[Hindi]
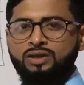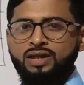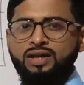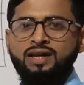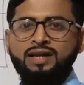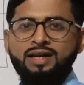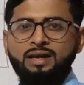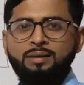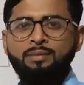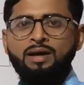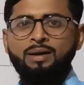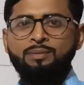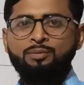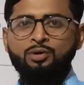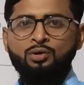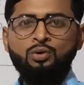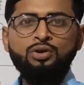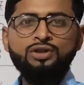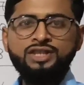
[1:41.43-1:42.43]
नहीं होता है लेकिन मैं
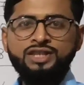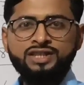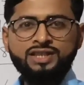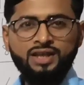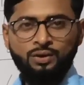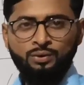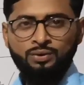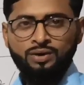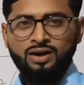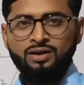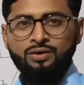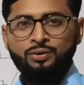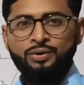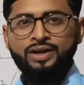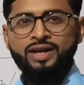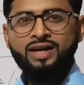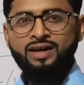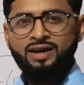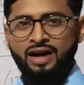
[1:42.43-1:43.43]
आपको कोशिश करूंगा
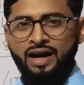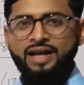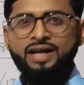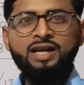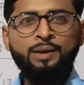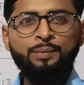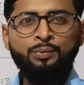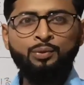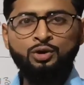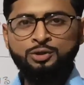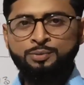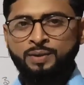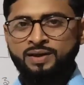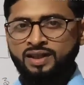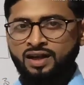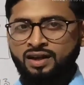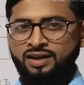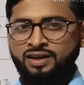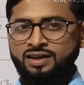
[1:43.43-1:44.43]
कोई एक राइट अप्रोच
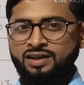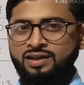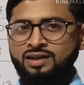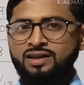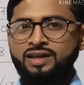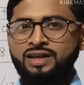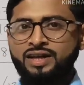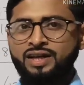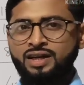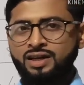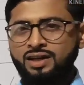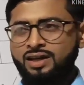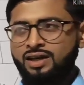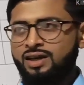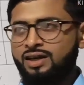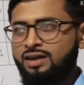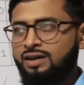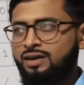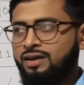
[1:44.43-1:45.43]
बताने के लिए लेकिन
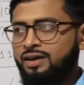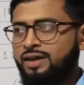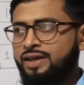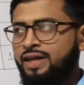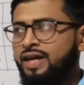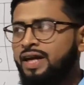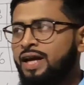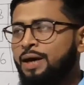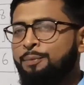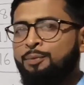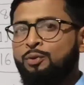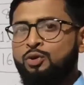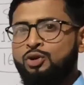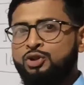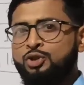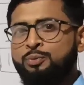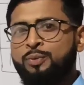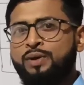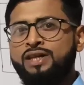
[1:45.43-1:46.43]
ये
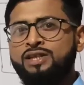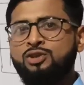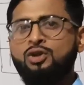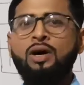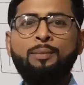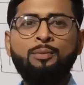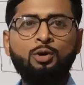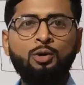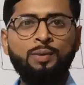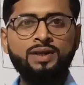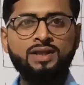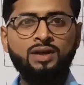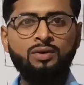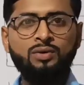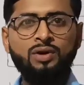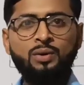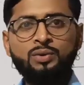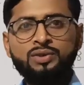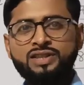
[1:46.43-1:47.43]
अप्रोच मैं जो आपको
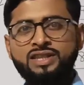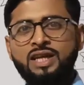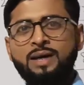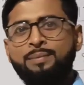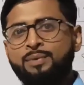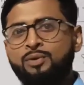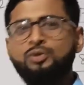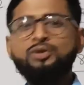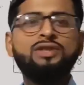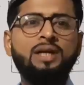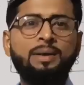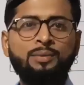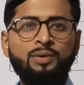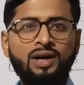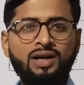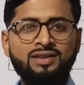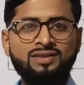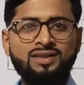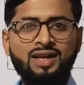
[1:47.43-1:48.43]
बताऊंगा उसी अप्रोच से
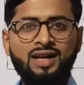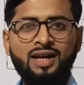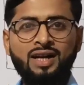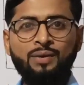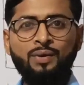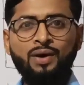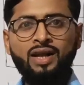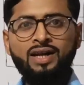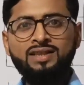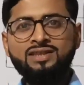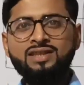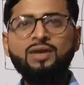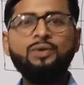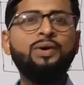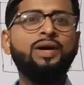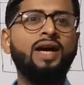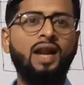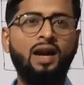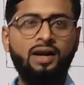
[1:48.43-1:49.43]
आपको आंसर आने वाला है इसका
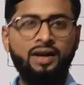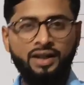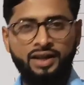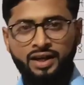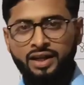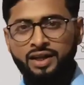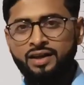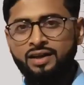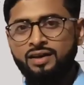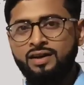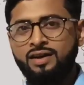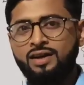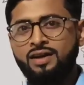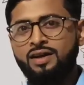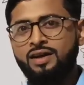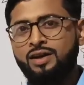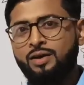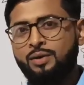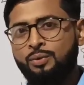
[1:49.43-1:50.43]
कोई गारंटी नहीं है
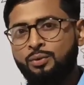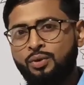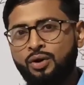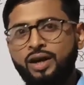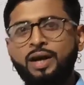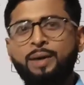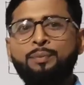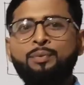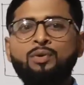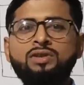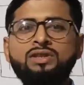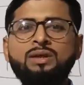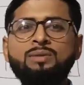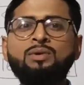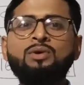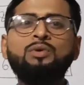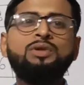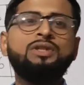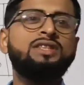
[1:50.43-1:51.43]
वो अप्रोच
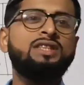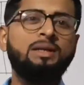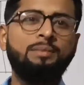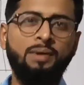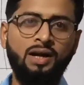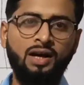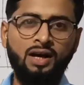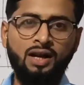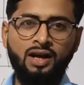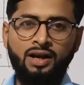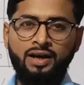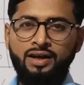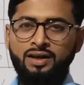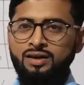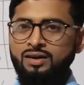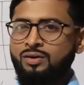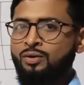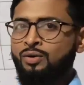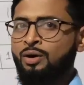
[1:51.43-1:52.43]
आपको खुद से बनाना
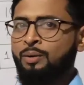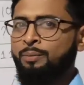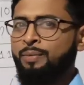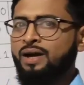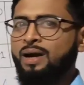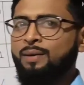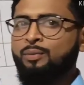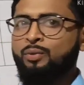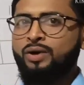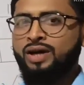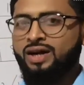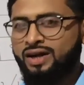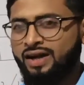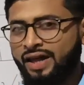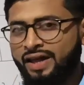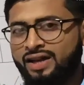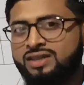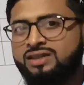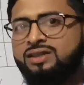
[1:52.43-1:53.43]
है और मैं आपको एक
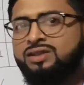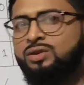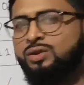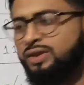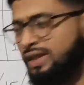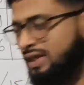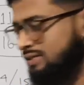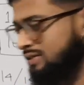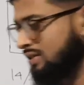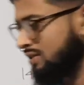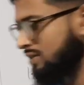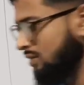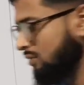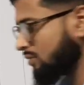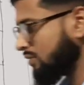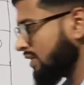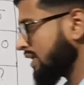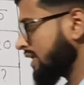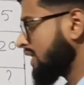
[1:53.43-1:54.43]
डायरेक्शन तो दे
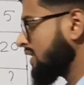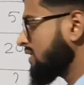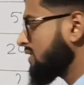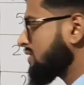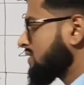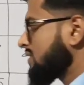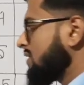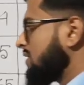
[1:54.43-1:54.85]
सकता हूँ लेकिन